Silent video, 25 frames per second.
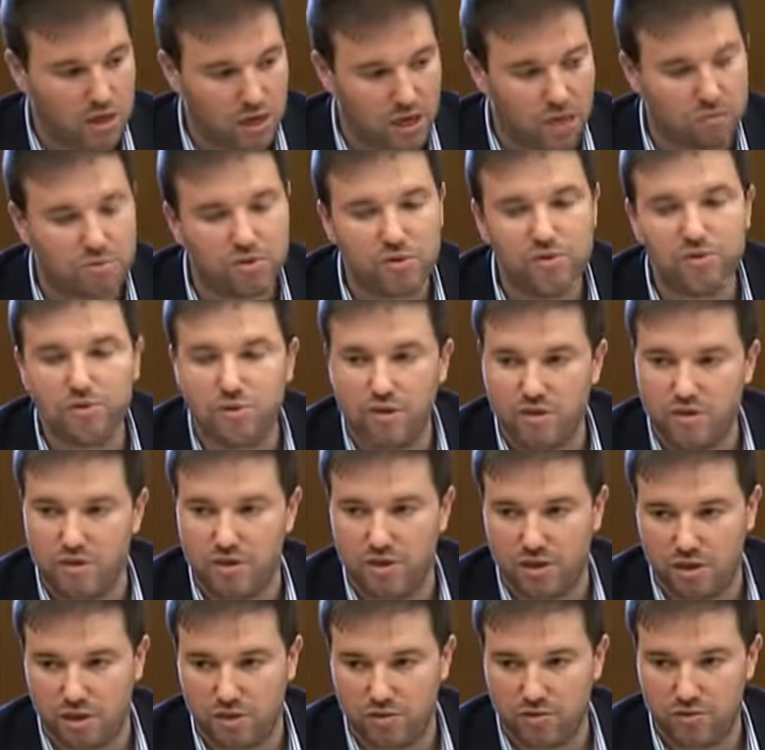E é preciso
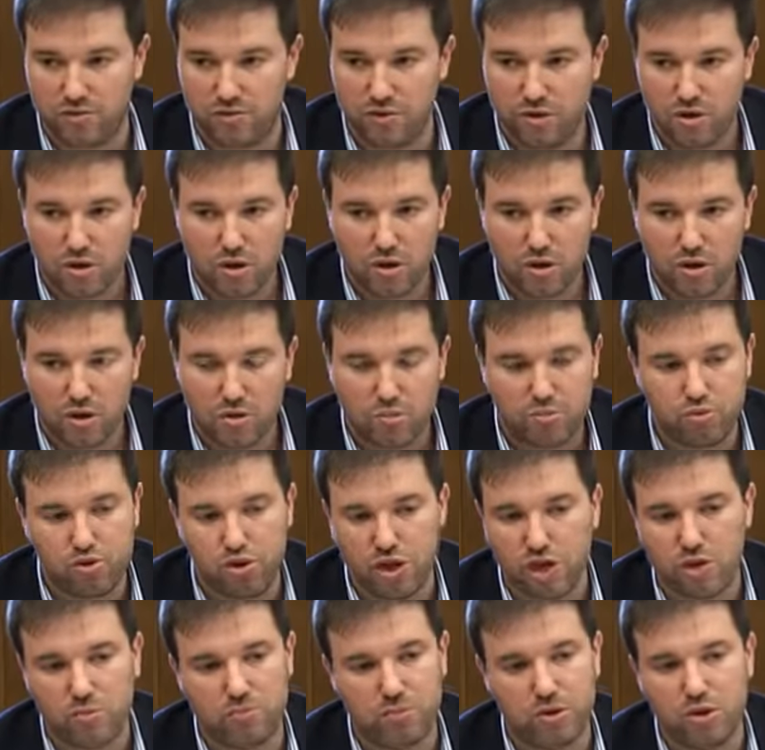dizer isto. O
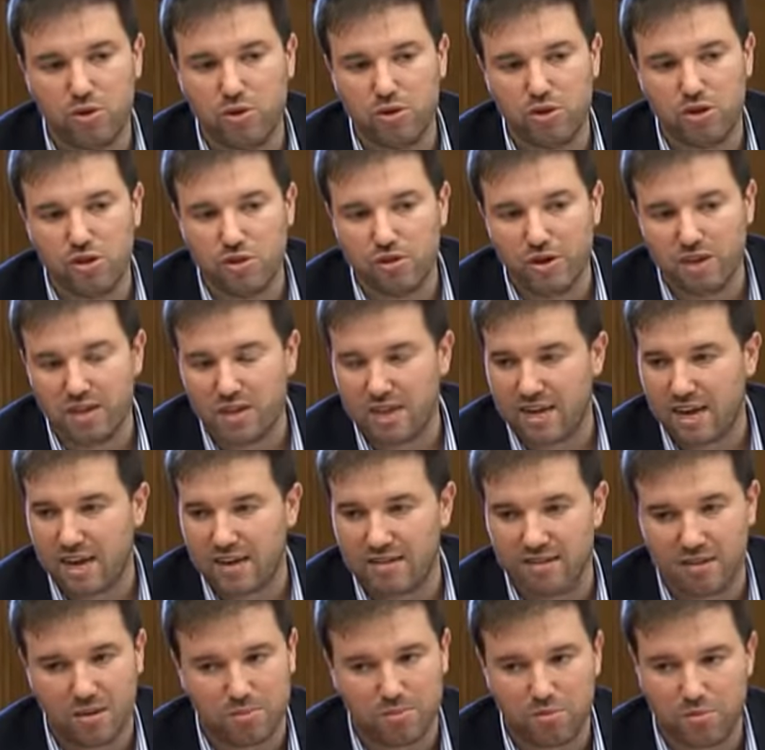projeto piloto não
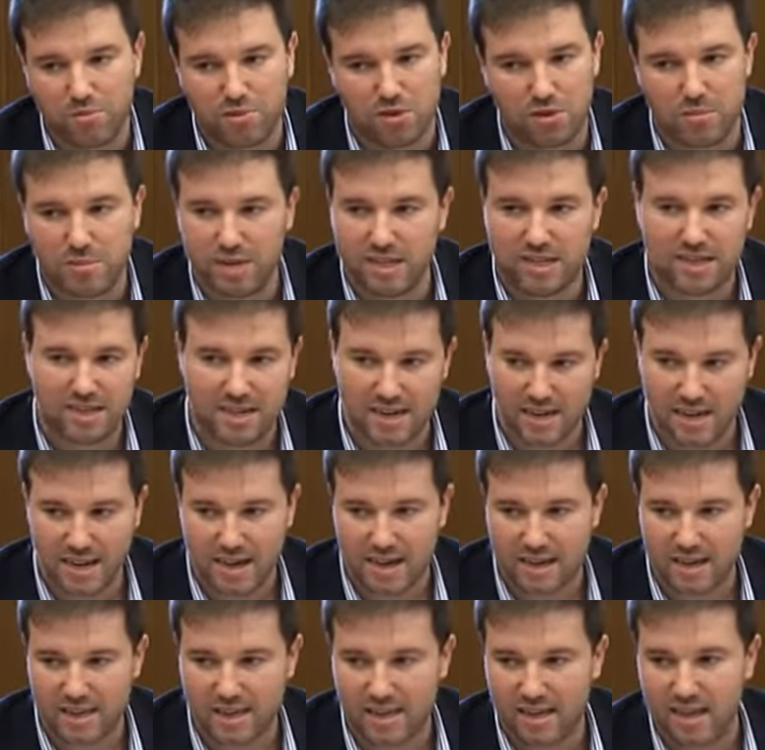atrasa absolutamente
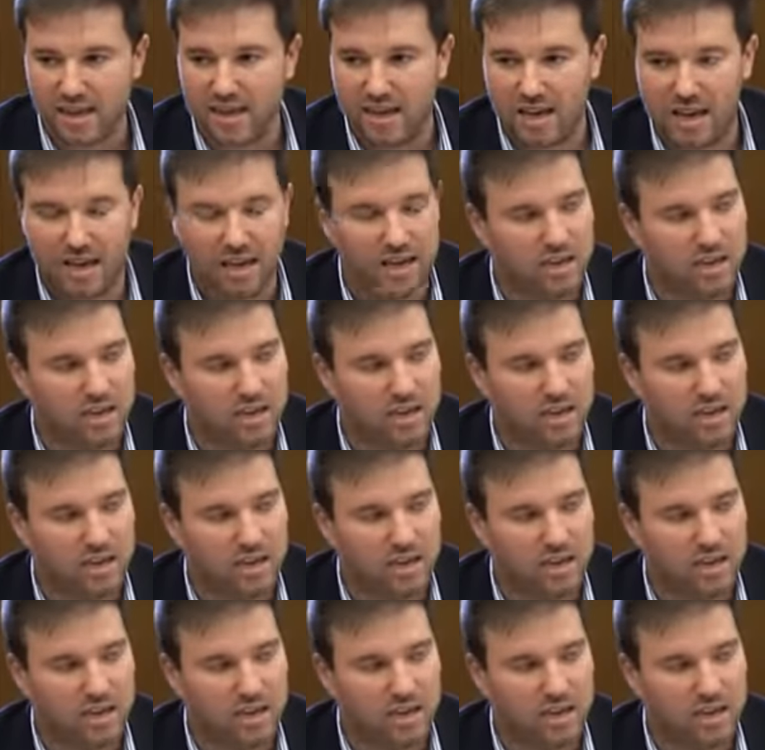nada